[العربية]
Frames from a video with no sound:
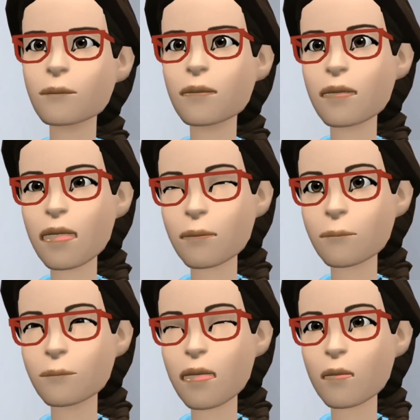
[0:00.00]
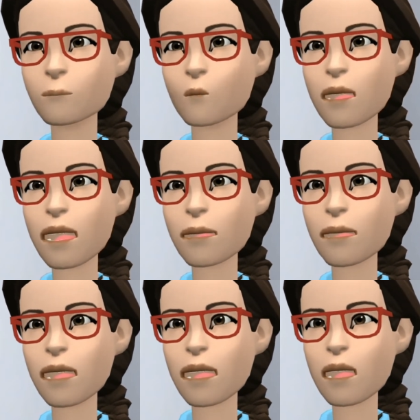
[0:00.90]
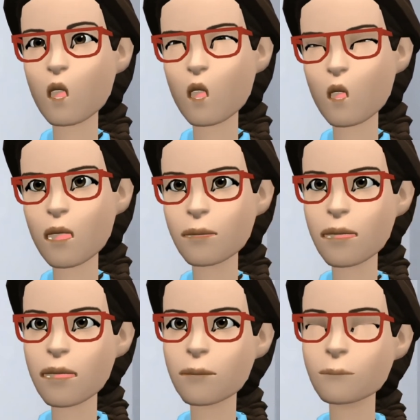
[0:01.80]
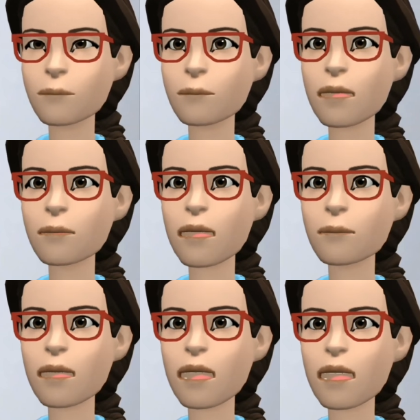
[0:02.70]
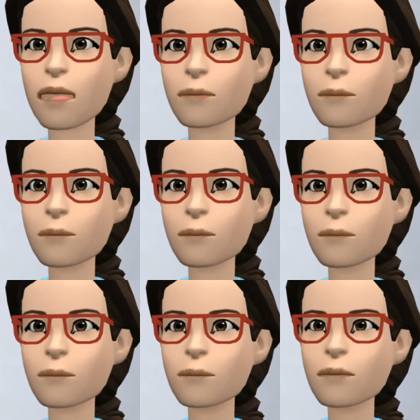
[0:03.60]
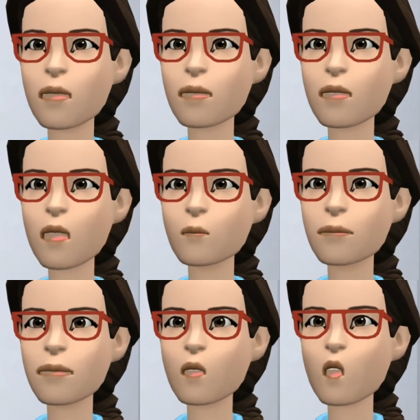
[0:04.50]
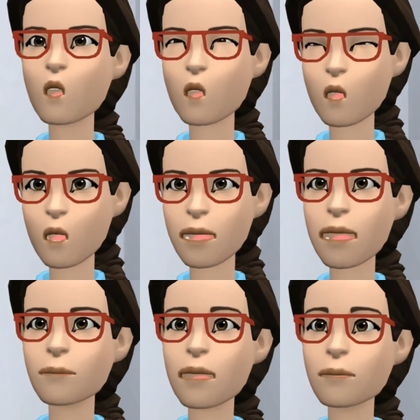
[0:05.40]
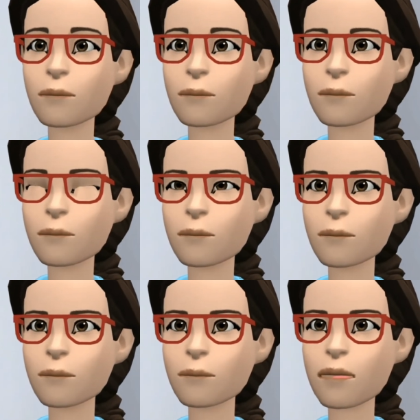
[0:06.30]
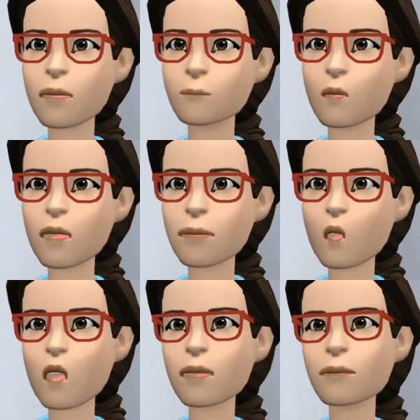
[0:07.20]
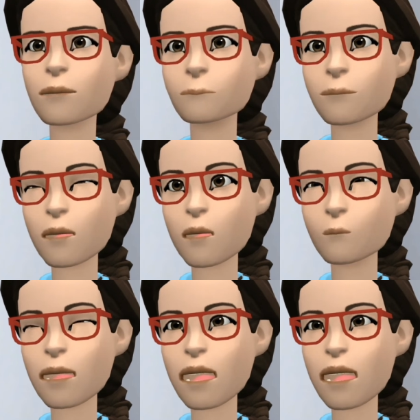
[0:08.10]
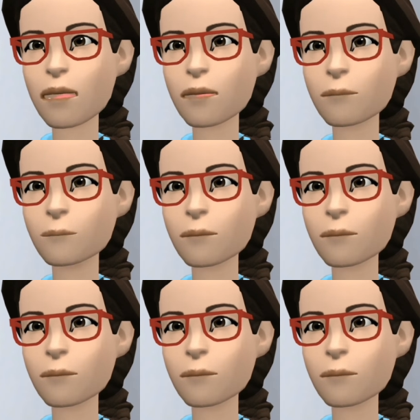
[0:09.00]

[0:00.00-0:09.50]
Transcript: صاحبة المشكلة بتقول أنا متجوزة من سنة ونص وعندي بنت وعندي أخ وأخت صغيرين يشاء القدر وإن والدي يتوفى